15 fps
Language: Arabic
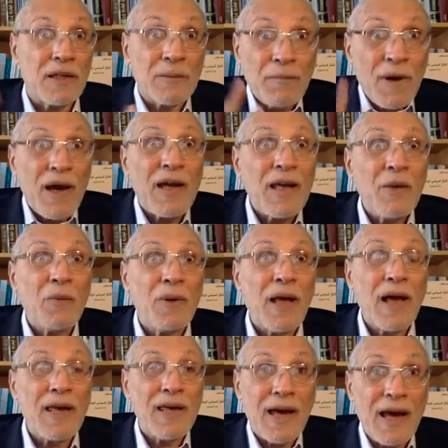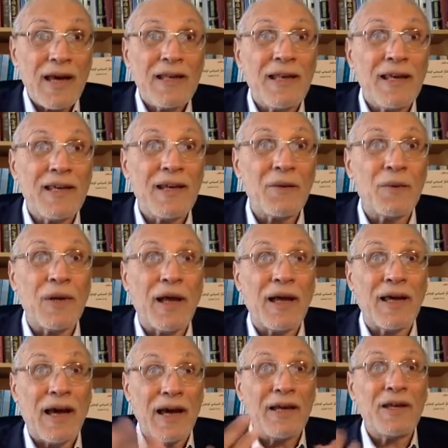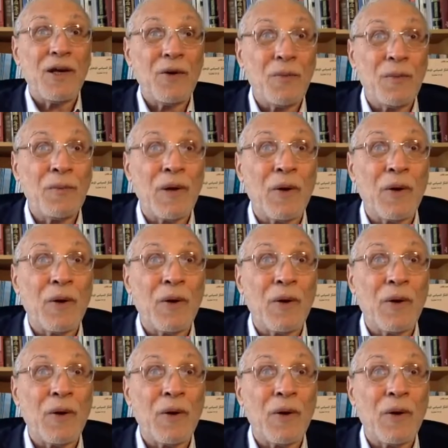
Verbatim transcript: طيب ما هي الولاية أين هي الولاية أين هم